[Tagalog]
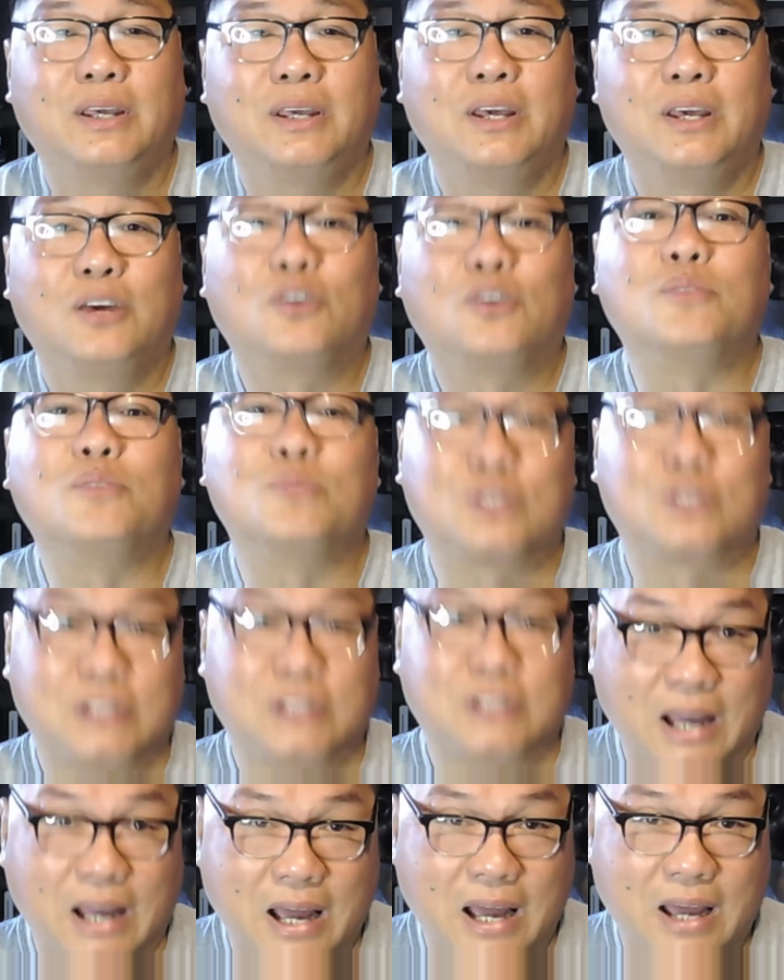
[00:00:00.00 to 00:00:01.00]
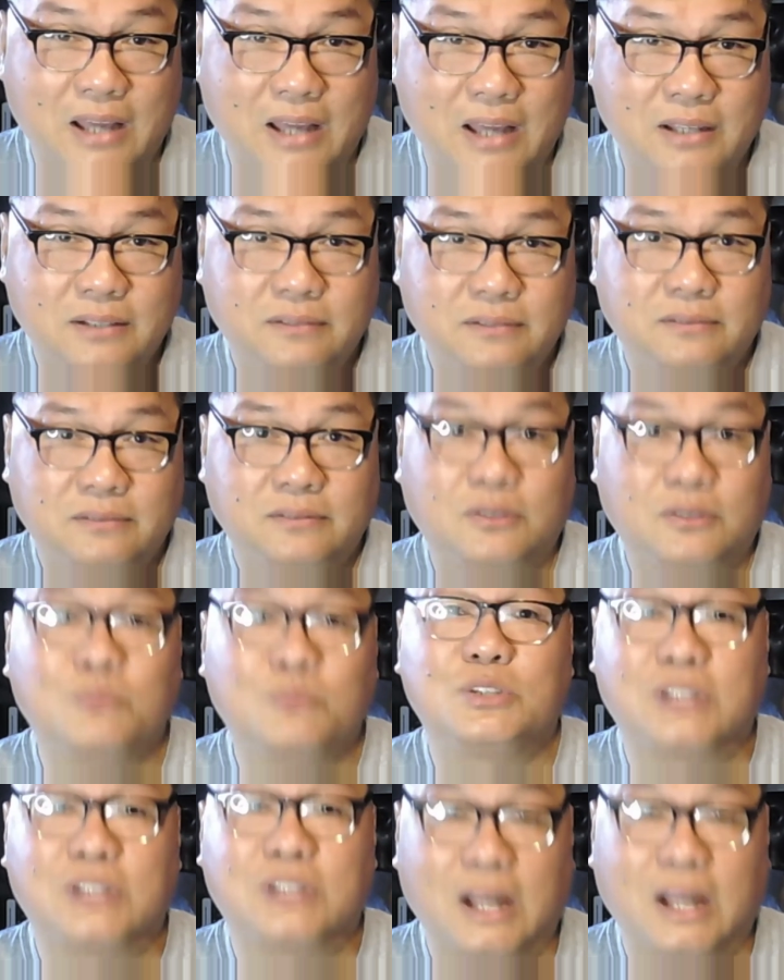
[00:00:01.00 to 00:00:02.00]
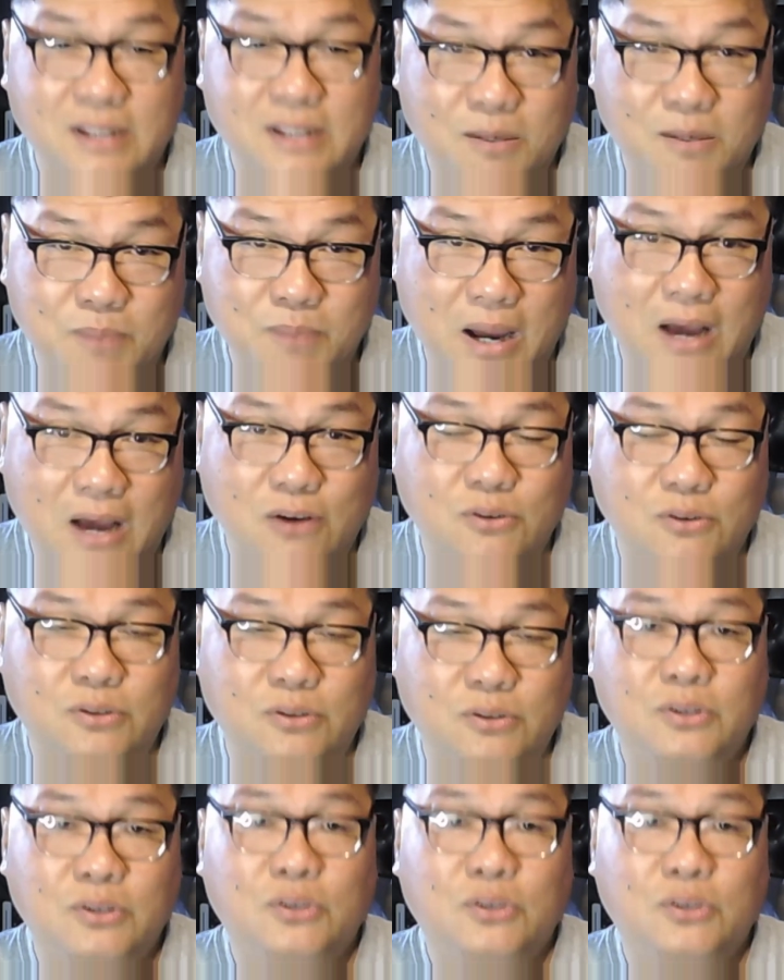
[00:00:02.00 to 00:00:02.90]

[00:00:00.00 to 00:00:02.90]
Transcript: Kumusta ka? Kumusta ang trabaho?